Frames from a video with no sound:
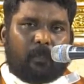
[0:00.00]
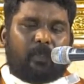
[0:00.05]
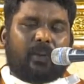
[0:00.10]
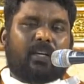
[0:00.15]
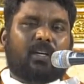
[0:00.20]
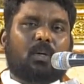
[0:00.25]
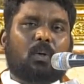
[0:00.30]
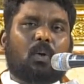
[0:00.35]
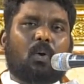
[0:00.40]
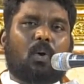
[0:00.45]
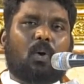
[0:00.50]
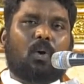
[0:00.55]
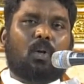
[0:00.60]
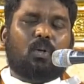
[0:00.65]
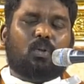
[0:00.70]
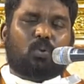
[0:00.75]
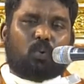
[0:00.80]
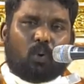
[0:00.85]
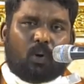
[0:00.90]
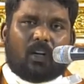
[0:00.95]

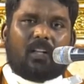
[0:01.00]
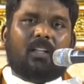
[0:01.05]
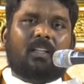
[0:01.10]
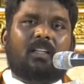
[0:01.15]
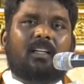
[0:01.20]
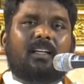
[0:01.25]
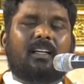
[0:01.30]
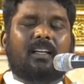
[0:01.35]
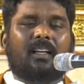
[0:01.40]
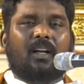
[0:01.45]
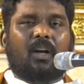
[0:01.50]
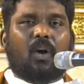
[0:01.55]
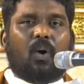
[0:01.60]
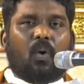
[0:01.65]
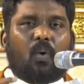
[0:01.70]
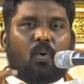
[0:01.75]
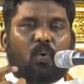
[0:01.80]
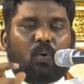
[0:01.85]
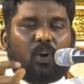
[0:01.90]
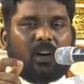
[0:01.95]
நம்பிக்கையோடு தொடர்ந்து
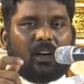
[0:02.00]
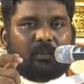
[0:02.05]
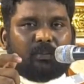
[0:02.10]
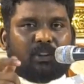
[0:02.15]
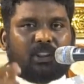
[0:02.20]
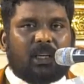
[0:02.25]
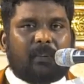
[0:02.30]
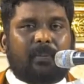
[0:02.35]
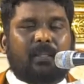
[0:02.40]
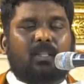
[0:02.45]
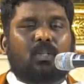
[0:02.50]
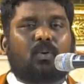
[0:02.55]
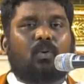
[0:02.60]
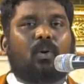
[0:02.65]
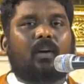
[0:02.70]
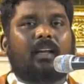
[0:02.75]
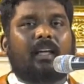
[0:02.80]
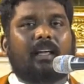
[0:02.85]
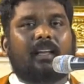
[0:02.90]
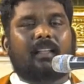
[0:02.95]
உன்னிடம் ஜெபித்து
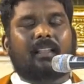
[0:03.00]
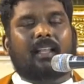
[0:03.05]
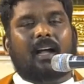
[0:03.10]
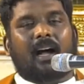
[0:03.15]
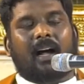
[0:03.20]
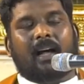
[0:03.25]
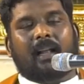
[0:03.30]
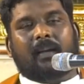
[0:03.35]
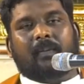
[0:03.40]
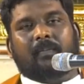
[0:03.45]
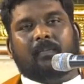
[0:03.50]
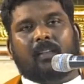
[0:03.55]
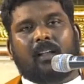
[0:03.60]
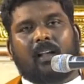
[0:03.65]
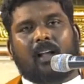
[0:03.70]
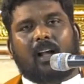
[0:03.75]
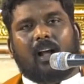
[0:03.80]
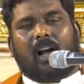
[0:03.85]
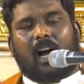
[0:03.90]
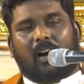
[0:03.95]
கொண்டே இருந்தார்
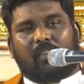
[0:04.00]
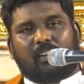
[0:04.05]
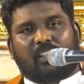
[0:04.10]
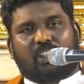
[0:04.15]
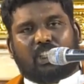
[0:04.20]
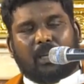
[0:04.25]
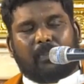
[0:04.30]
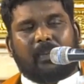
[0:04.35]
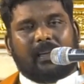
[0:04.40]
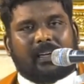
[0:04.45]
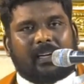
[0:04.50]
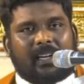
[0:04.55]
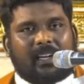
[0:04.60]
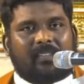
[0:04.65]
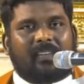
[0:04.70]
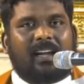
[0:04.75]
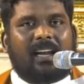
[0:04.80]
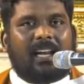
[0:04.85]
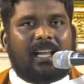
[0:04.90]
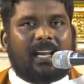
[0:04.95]
அவர் ஜெபிக்கிற
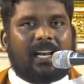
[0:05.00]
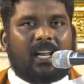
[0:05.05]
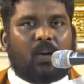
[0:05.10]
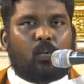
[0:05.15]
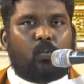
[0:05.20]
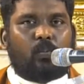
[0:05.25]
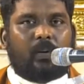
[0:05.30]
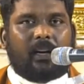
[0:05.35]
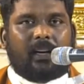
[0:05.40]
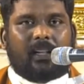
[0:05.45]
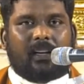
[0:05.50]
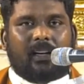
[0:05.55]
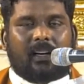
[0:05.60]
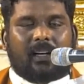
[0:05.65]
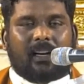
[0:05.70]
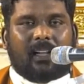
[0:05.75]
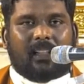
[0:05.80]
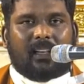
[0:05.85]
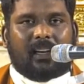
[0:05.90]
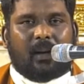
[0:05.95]
வேலையில் உம்மீடு
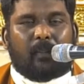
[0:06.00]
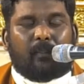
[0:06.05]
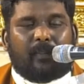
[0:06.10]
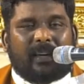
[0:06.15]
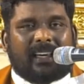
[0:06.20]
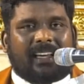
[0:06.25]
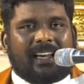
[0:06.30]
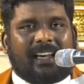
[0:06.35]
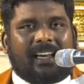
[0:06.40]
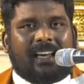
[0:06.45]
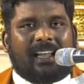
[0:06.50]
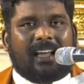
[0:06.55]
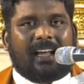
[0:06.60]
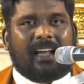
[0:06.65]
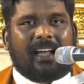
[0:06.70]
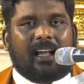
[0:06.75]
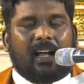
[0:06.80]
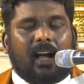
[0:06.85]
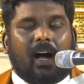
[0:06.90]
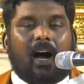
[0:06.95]
இருக்கிற அந்த நம்பிக்கையில்
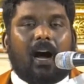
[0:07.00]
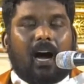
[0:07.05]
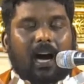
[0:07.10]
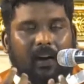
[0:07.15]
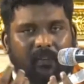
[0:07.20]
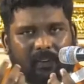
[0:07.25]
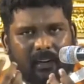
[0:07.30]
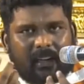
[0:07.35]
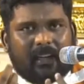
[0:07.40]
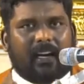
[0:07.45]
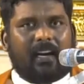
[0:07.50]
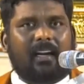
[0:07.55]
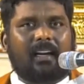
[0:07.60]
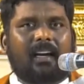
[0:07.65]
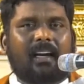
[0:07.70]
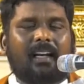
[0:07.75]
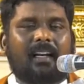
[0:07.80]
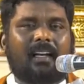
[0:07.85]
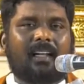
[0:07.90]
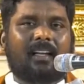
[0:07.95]
அவர்
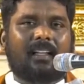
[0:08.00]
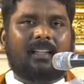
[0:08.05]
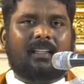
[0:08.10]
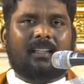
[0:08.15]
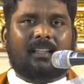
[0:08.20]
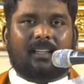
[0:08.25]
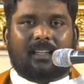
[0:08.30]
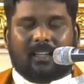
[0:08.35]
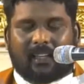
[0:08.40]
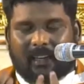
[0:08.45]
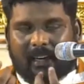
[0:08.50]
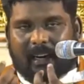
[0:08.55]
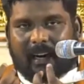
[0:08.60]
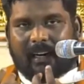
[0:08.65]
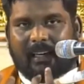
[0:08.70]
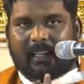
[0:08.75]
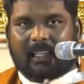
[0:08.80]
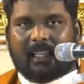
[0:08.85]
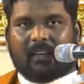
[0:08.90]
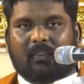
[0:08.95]
கண்களில் இருந்து
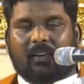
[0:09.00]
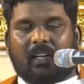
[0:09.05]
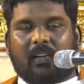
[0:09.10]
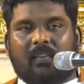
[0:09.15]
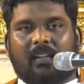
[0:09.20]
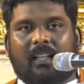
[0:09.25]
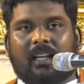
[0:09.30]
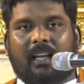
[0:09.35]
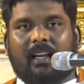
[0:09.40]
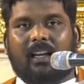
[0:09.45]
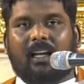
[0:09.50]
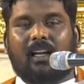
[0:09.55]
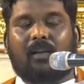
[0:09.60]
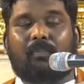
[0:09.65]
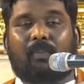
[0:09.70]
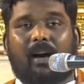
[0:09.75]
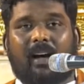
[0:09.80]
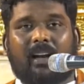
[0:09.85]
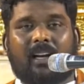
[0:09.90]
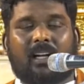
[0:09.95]
கண்ணீர் வருவதை
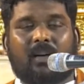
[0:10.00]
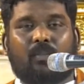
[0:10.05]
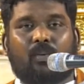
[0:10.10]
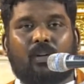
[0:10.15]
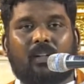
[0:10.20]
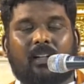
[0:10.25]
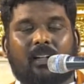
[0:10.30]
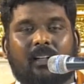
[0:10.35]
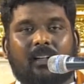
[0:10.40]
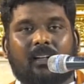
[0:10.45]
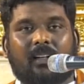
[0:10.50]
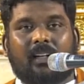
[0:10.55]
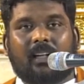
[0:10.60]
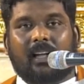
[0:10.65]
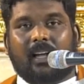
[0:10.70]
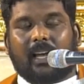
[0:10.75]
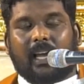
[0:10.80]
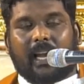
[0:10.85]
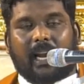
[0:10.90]
என்னால் பார்க்க முடிந்தது